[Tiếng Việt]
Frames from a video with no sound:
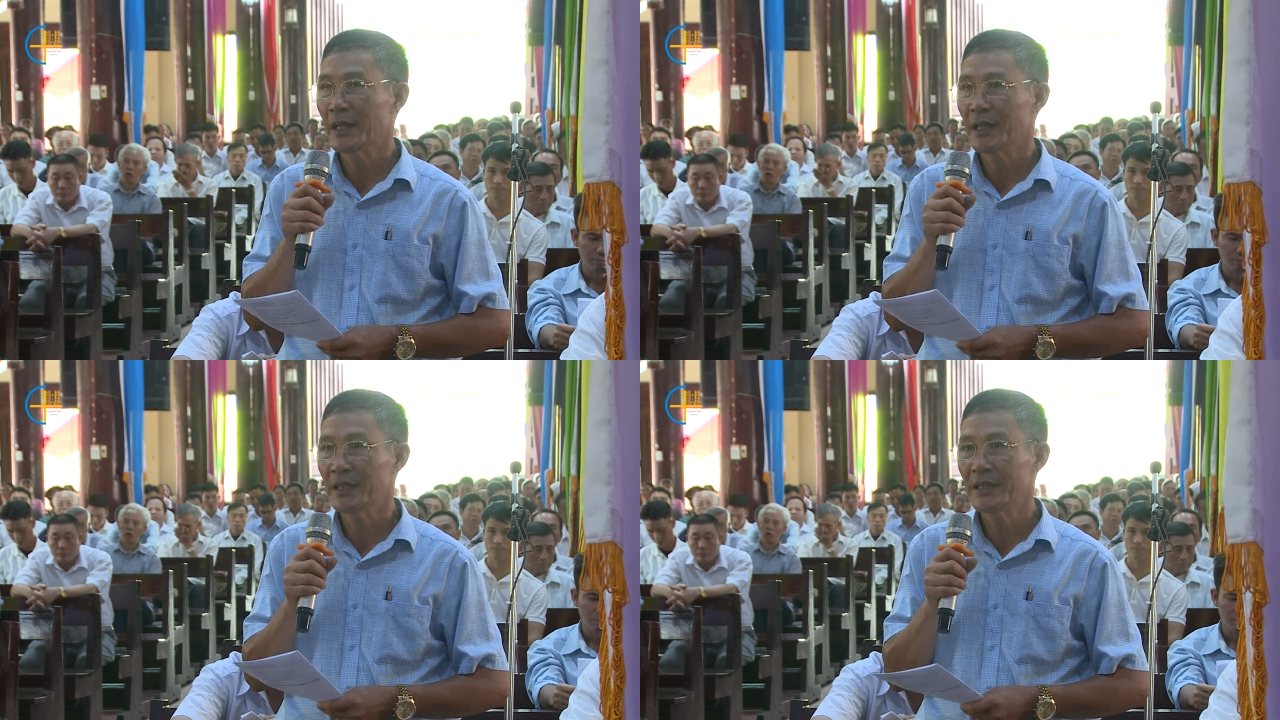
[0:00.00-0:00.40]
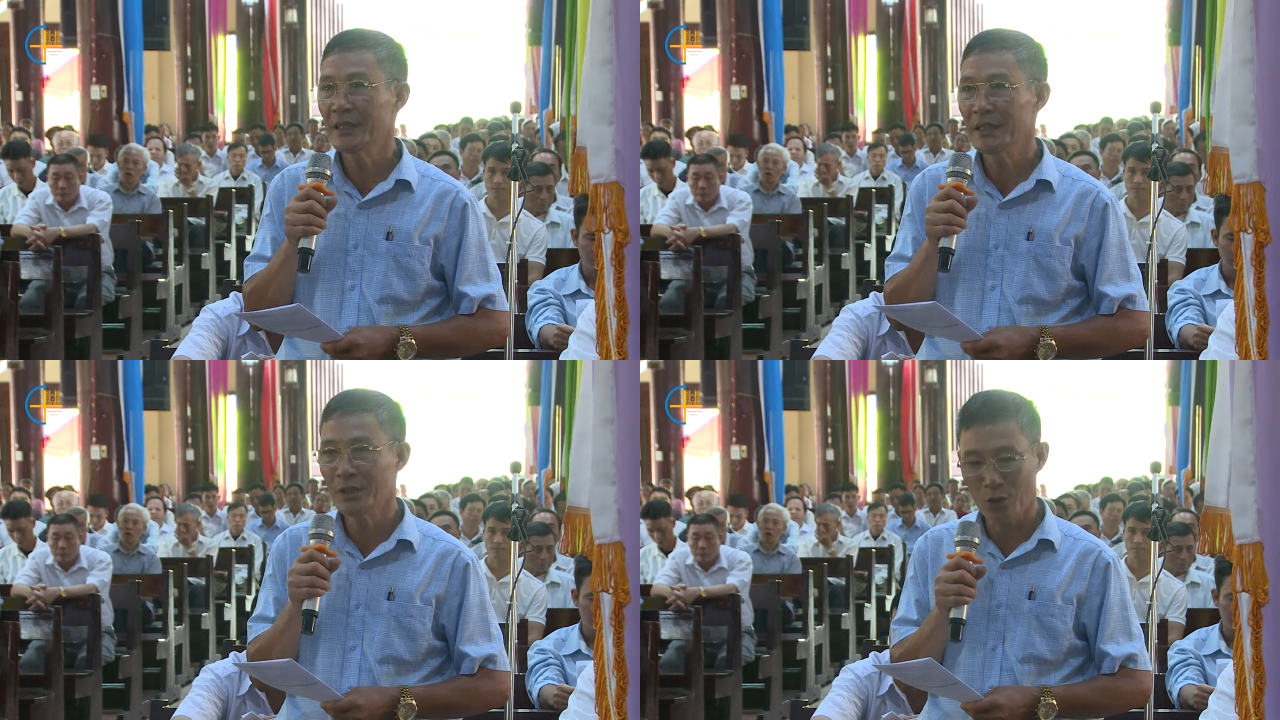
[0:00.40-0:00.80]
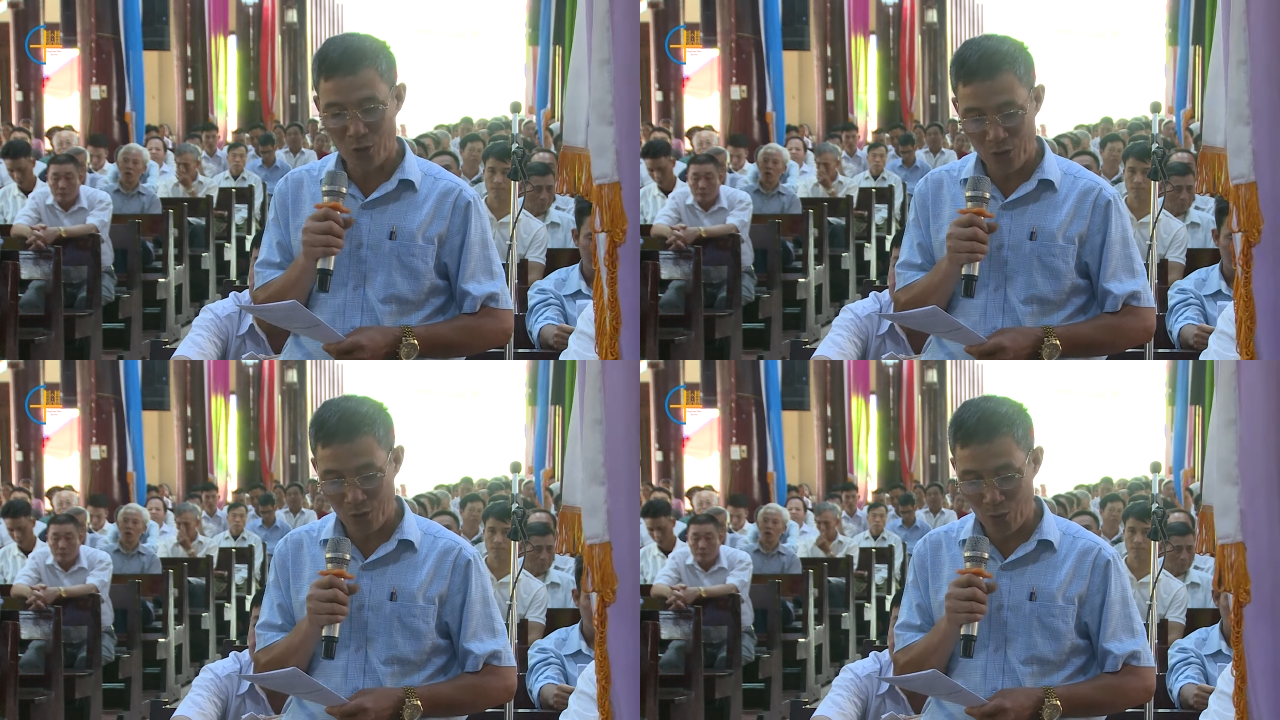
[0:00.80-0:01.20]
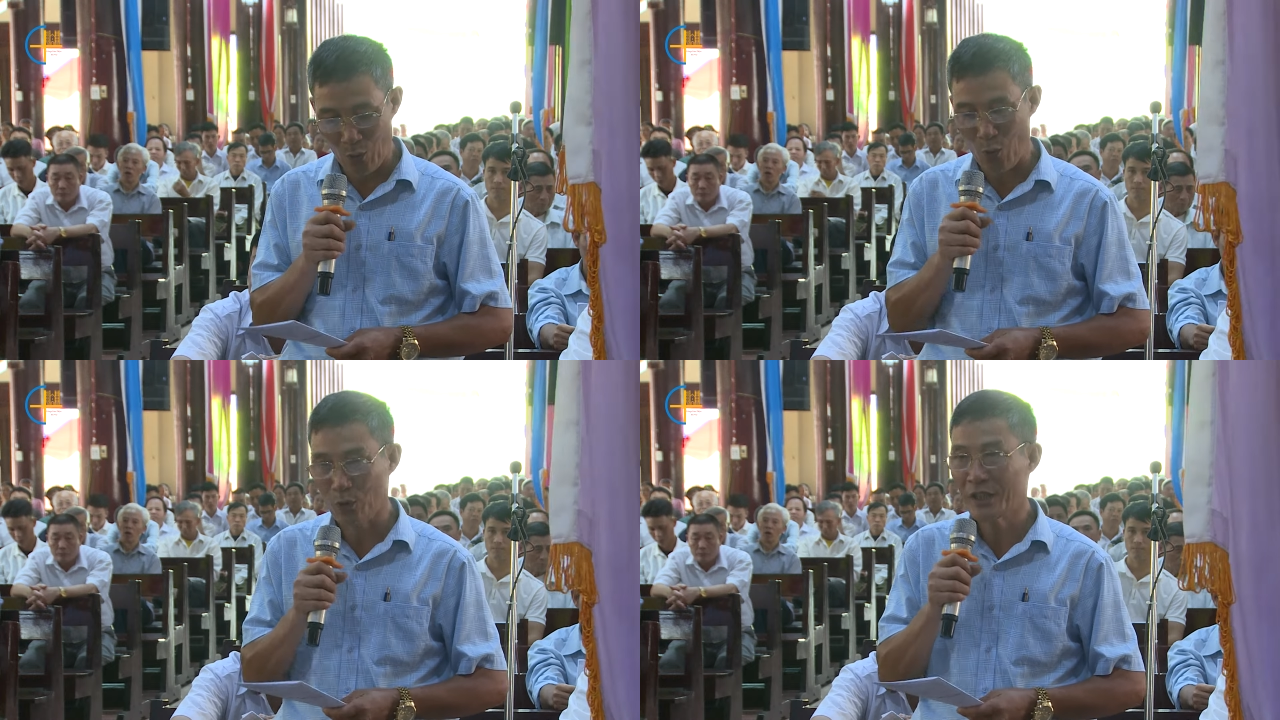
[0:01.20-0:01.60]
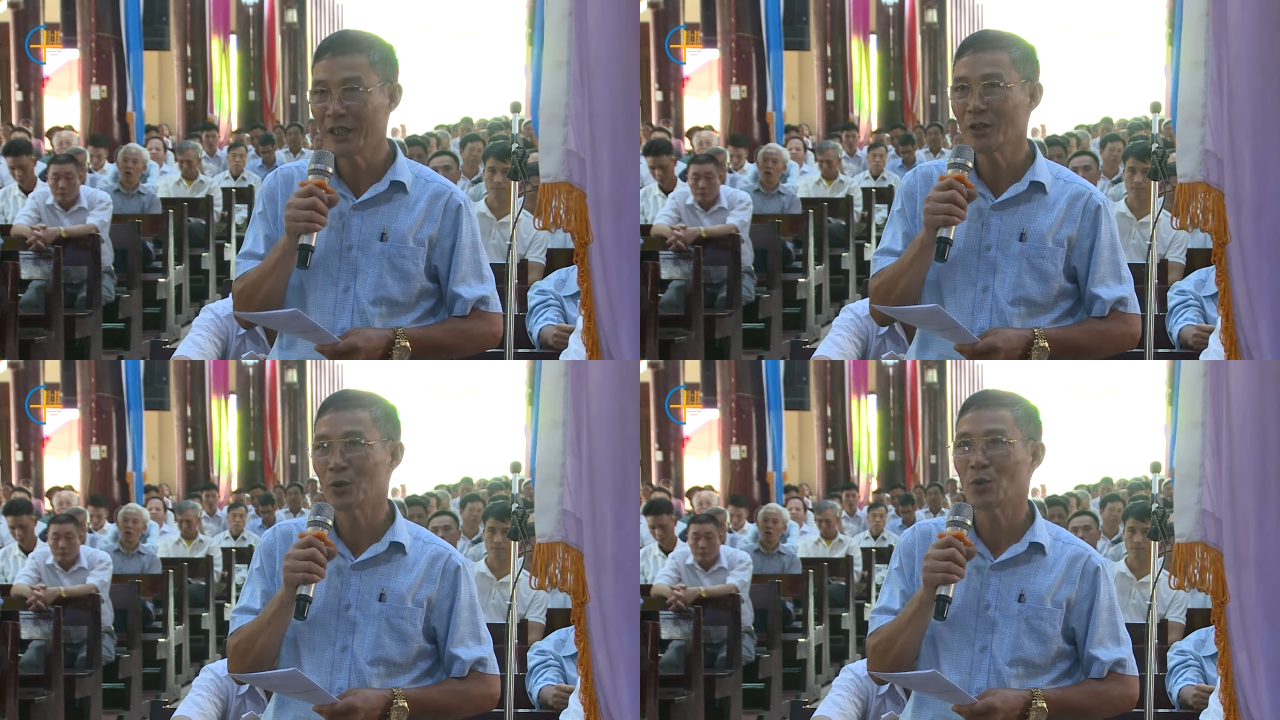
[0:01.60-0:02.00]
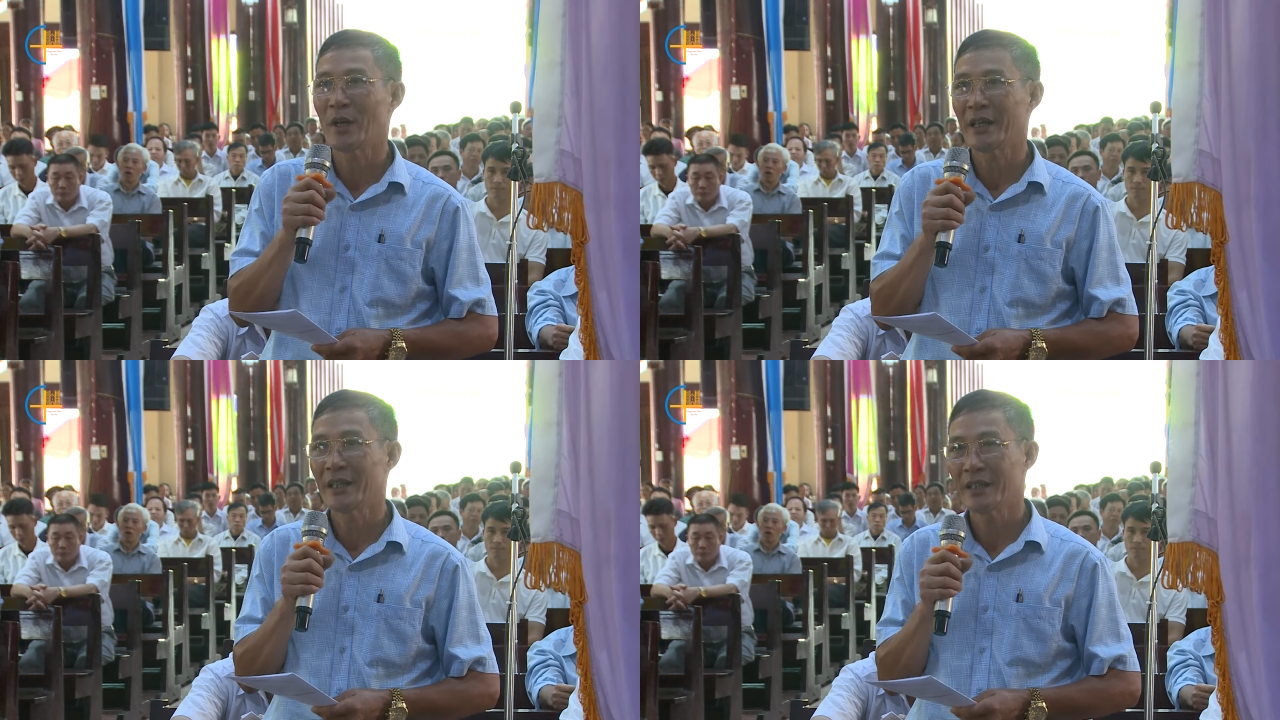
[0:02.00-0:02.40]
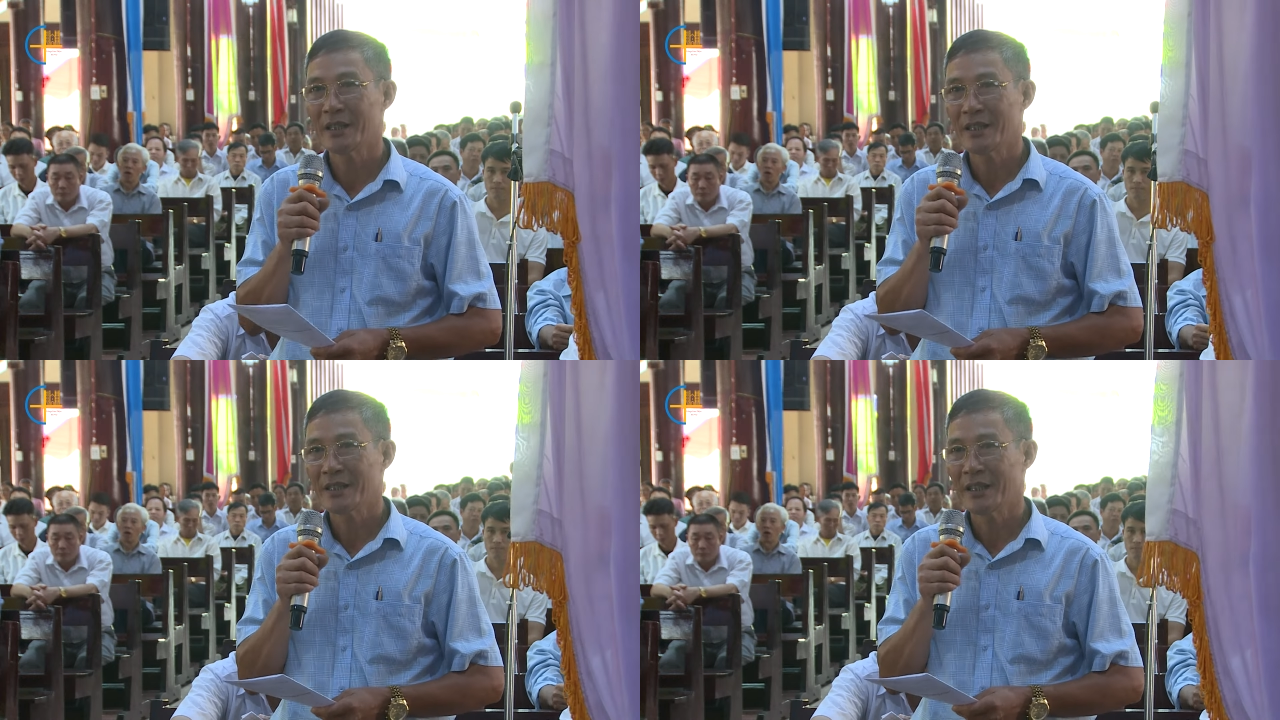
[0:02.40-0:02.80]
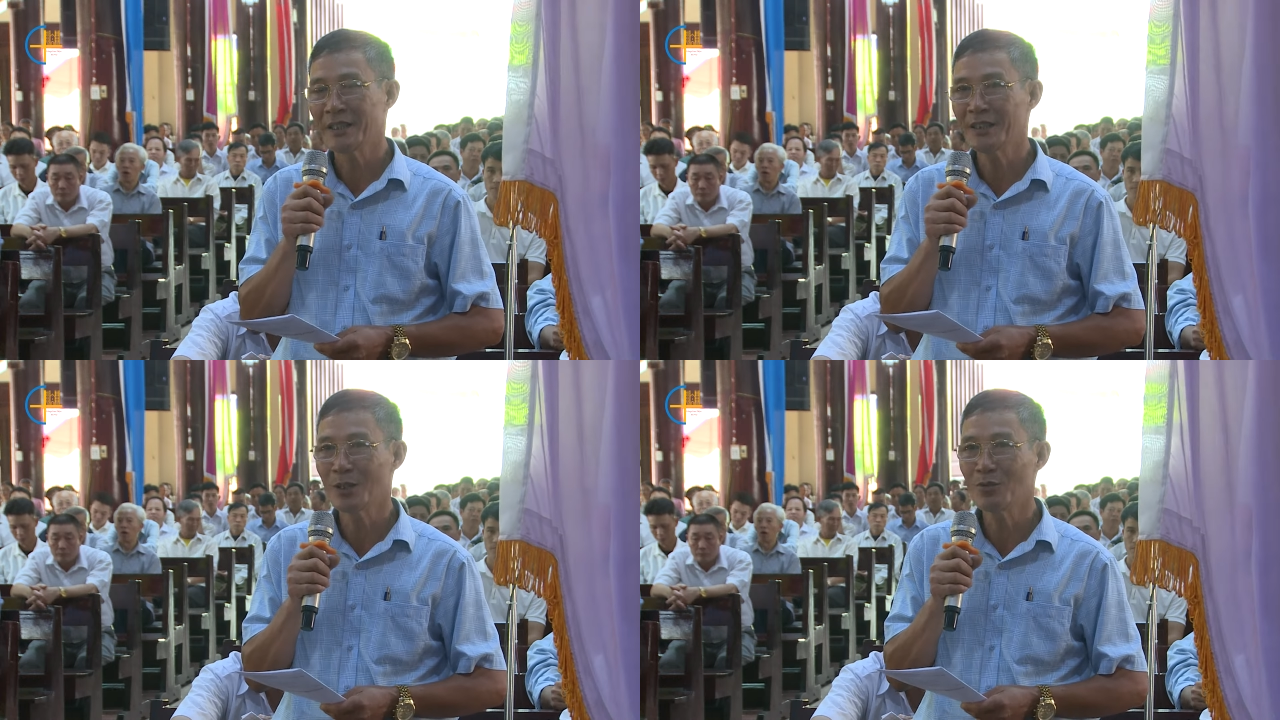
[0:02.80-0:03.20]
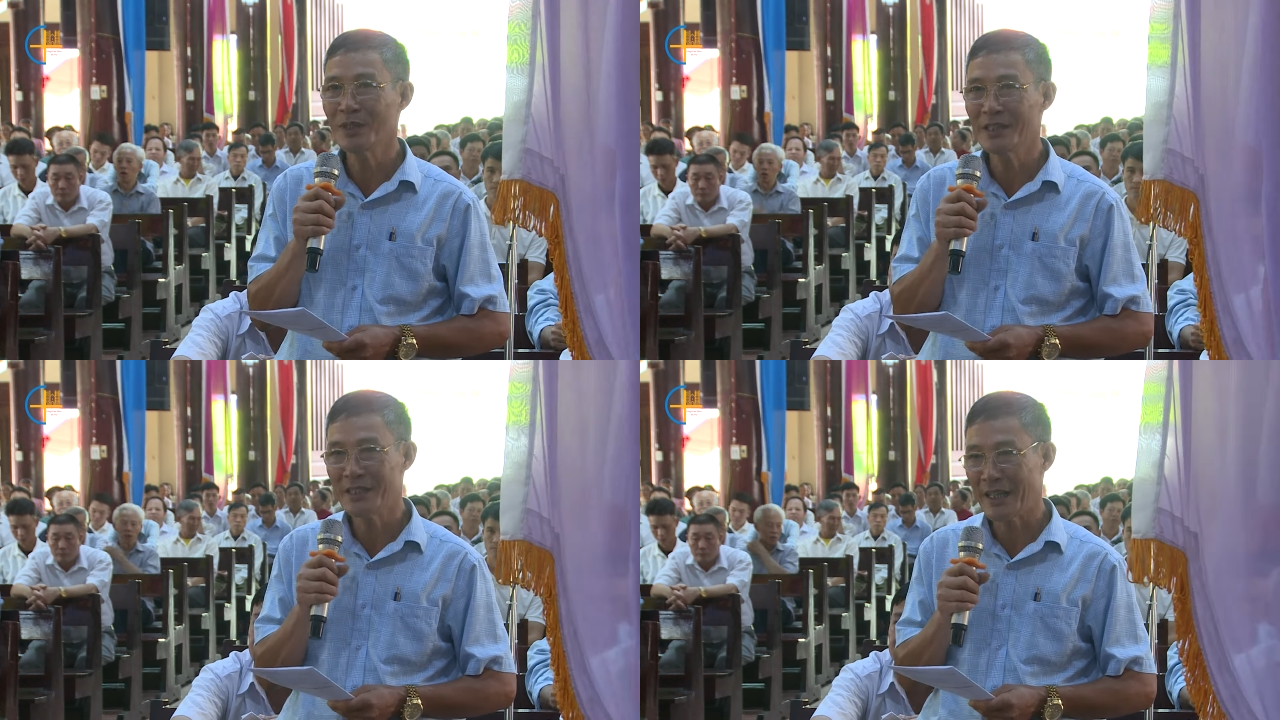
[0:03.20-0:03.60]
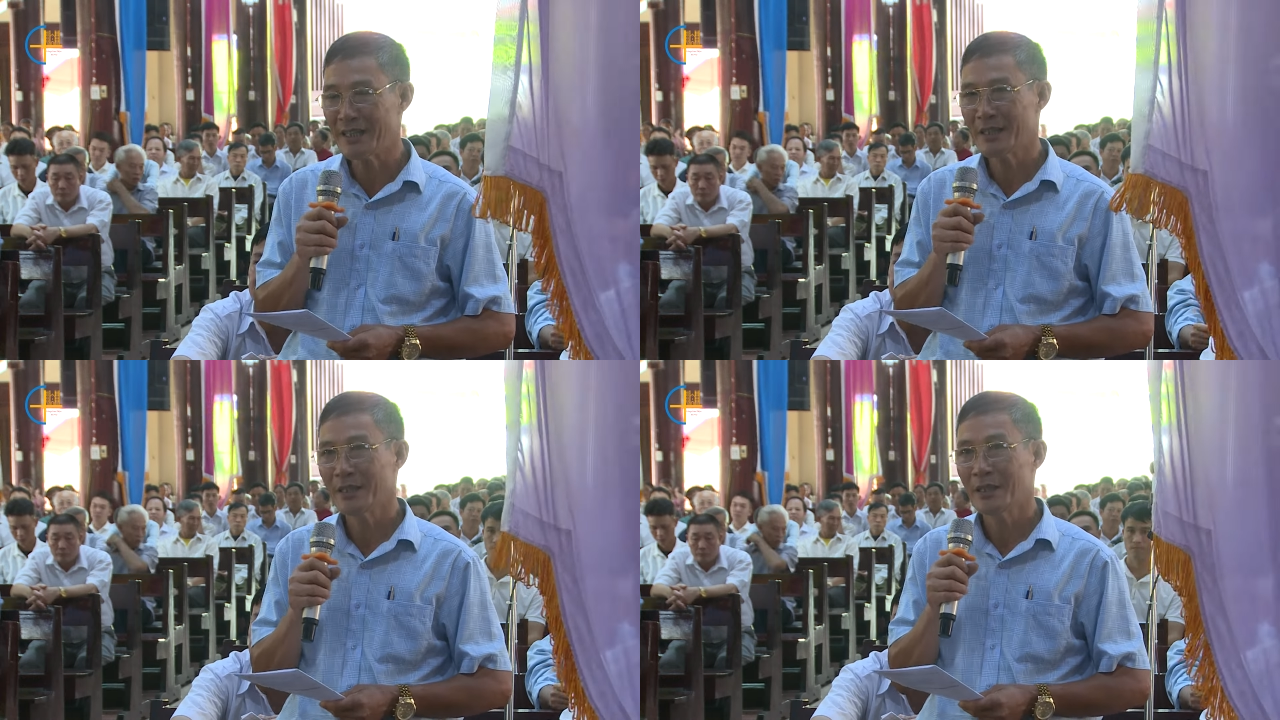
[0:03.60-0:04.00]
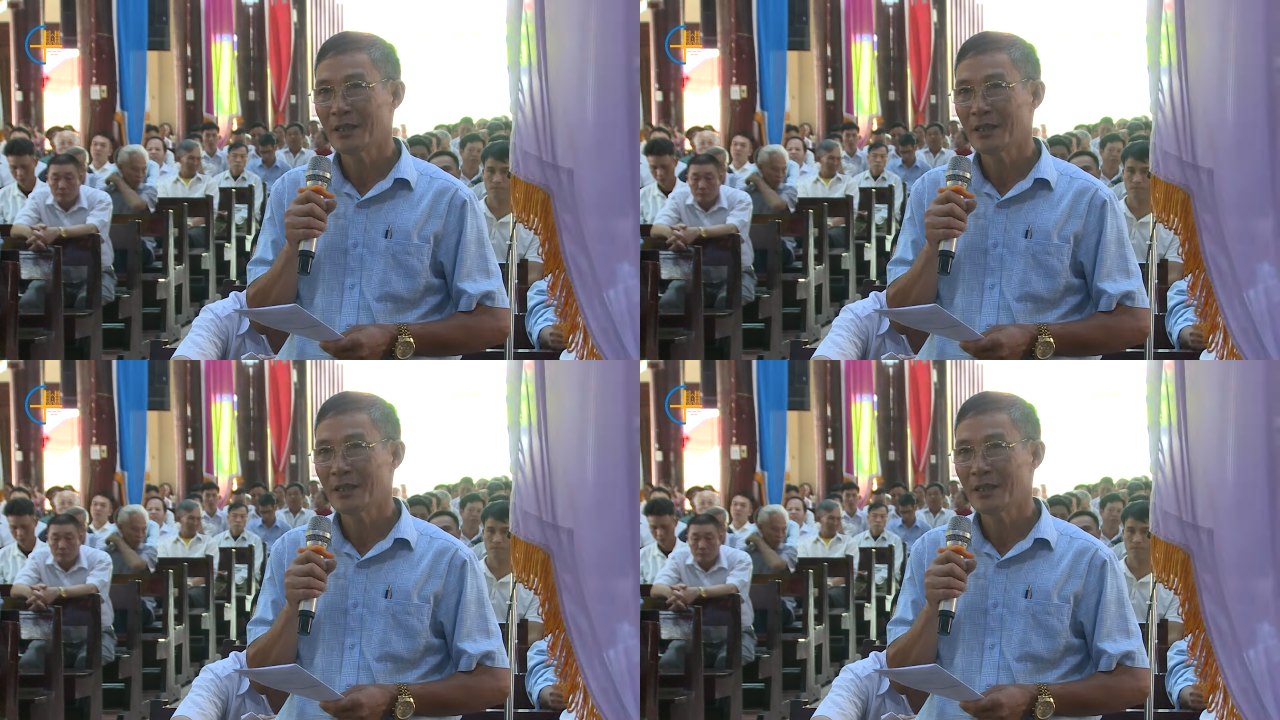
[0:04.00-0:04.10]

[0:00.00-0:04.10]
là ghi cho nó đủ tên đủ tuổi, đánh trống ghi danh.